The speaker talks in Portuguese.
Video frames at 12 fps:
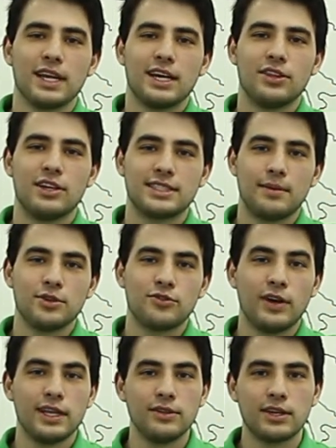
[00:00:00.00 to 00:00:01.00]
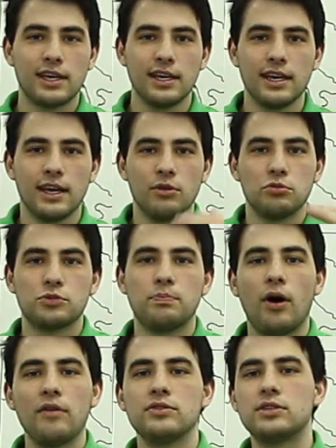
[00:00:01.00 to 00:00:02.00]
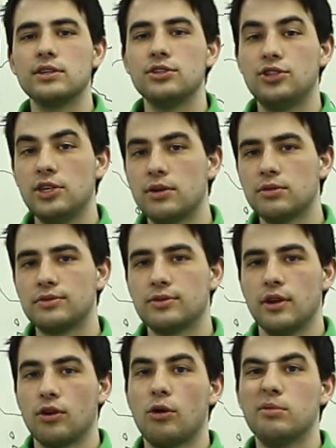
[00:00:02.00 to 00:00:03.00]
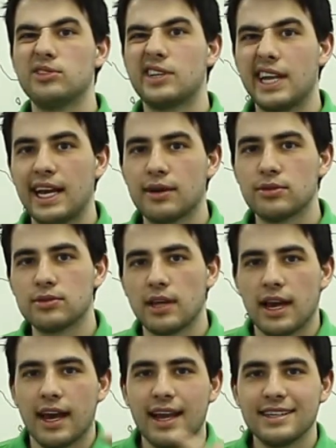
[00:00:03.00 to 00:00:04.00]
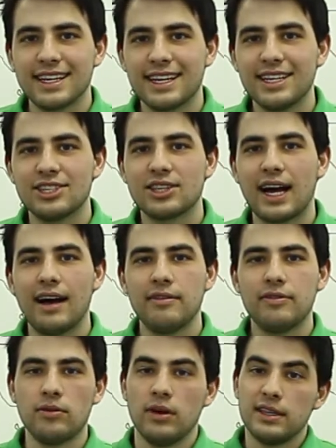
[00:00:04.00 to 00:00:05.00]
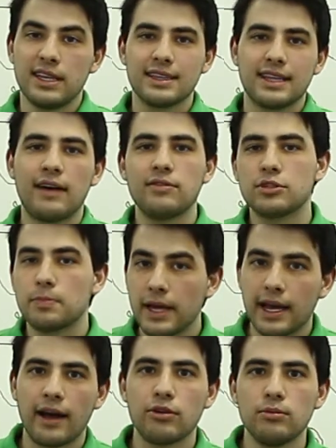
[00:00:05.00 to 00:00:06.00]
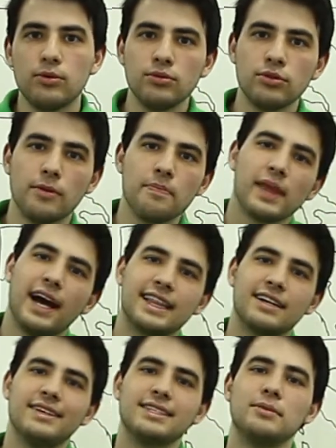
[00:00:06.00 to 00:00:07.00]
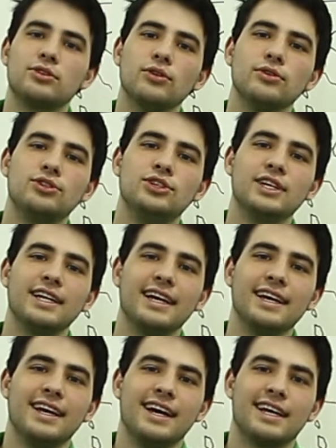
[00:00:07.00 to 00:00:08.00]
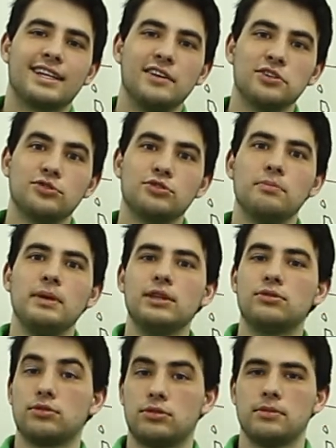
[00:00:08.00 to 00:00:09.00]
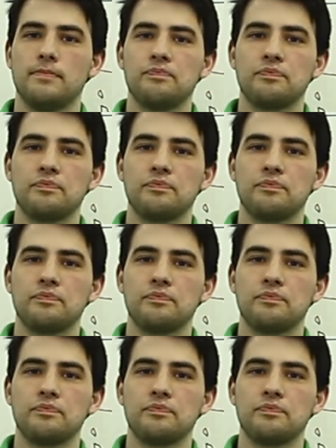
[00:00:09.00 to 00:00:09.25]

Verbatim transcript: nós estávamos falando que os povos antigos, como os gregos, eles acreditavam, tentavam explicar o mundo através da mitologia, né? Através dos mitos.